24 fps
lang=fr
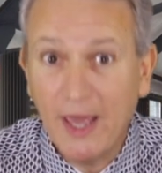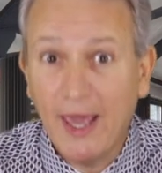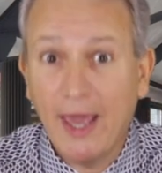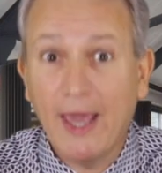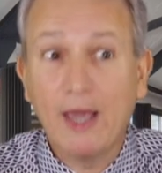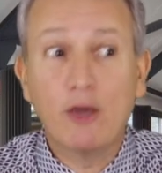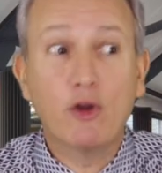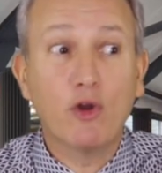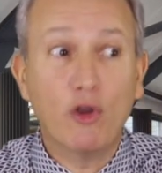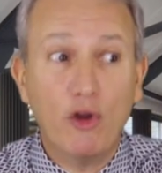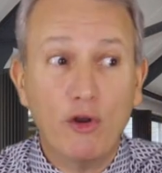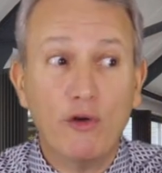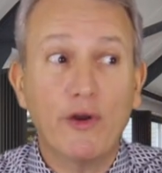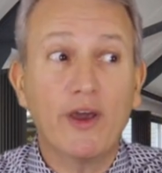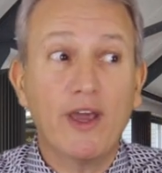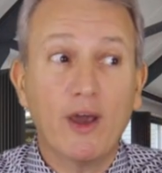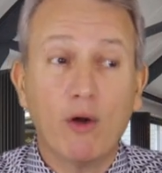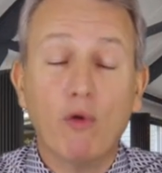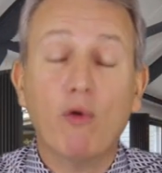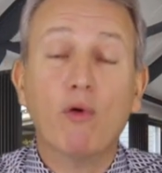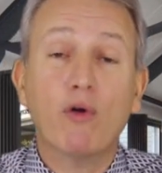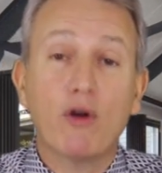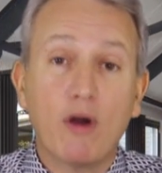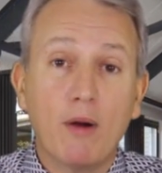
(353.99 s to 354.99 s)
Et que le
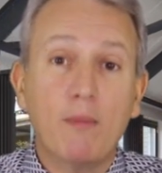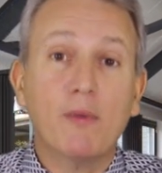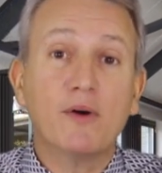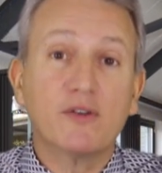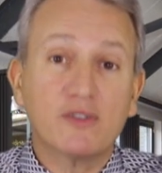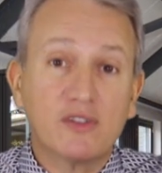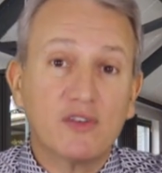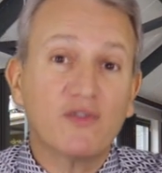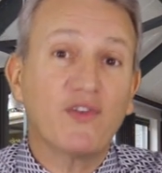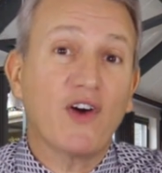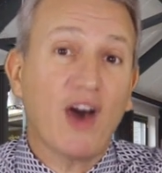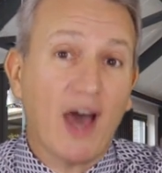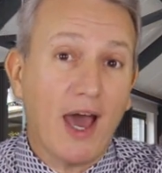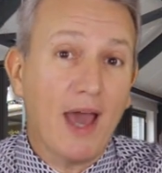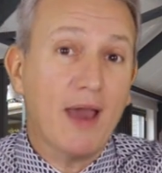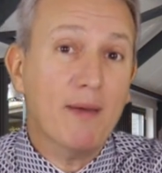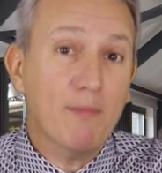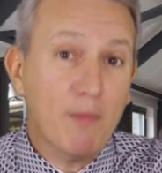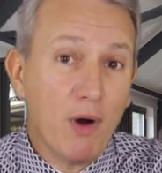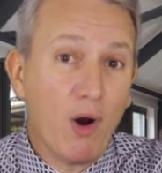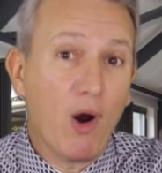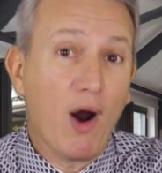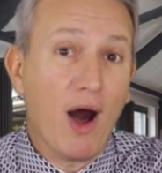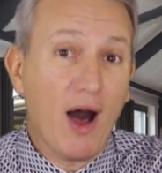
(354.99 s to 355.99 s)
héron commence
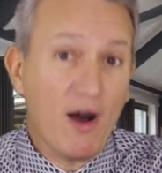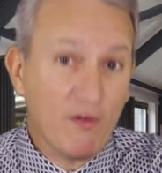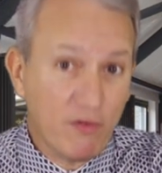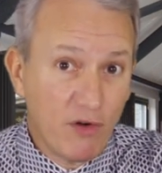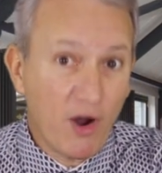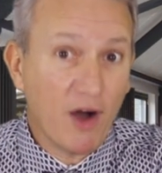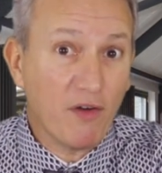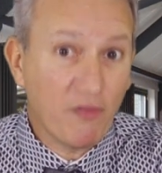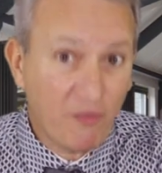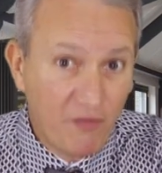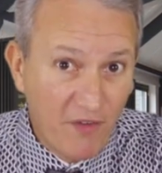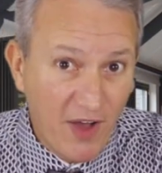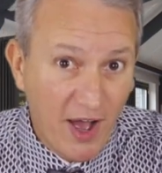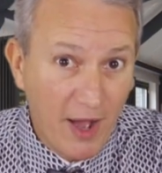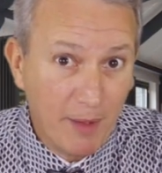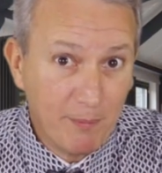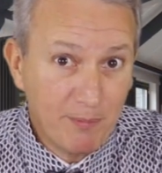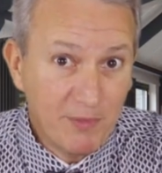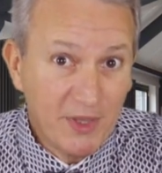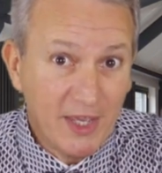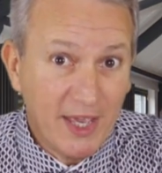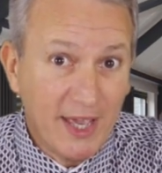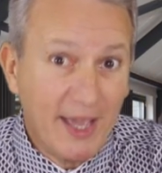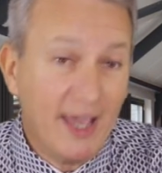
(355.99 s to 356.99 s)
vraiment à avoir faim.
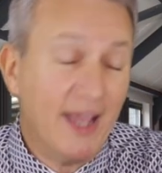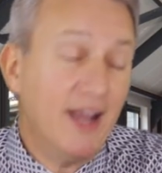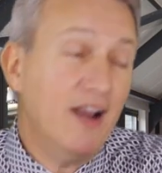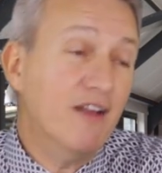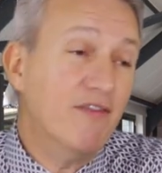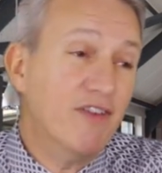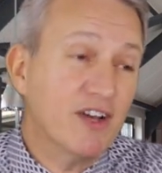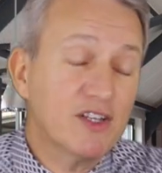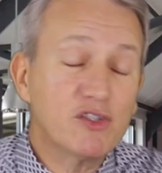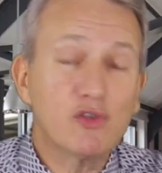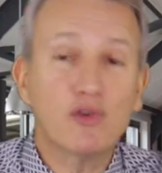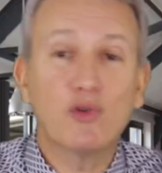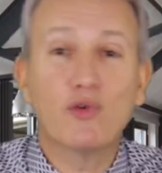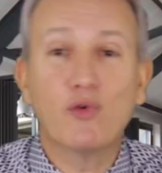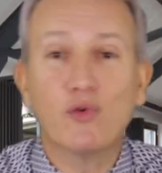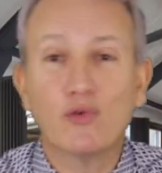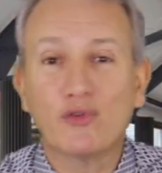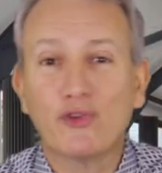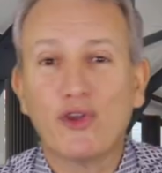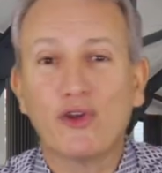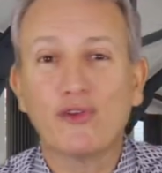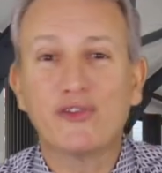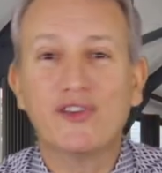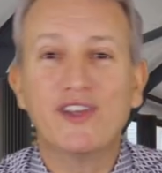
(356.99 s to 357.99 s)
Et il va se
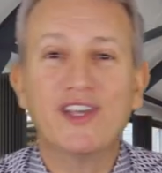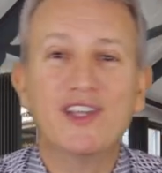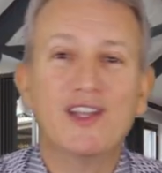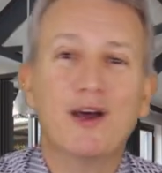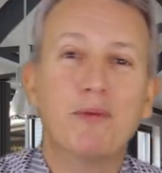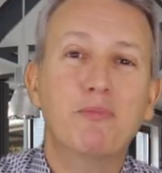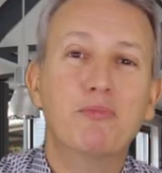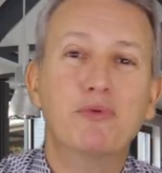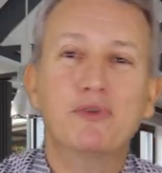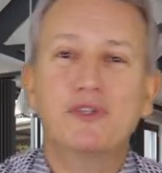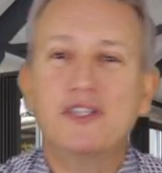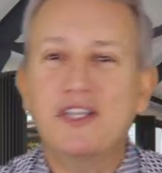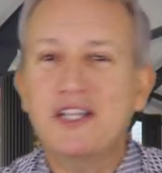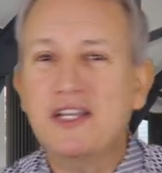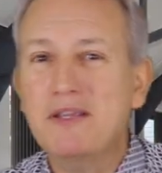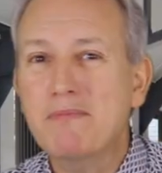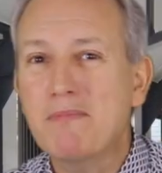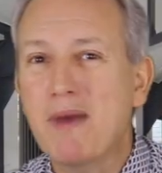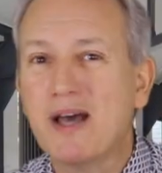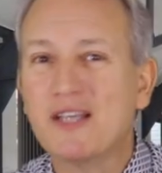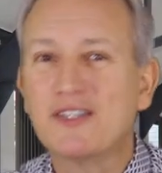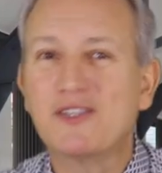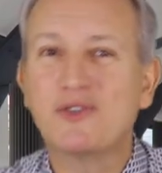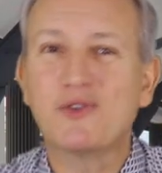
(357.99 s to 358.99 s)
contenter d'un petit
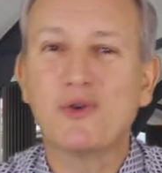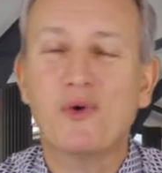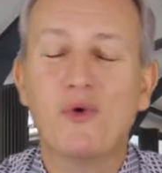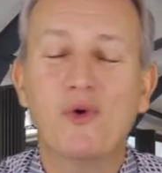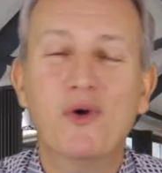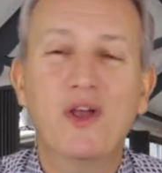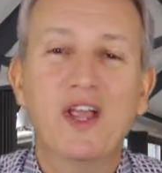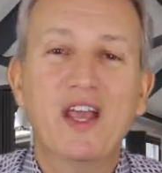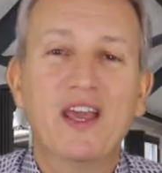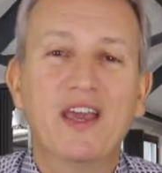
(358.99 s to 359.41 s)
limaçon.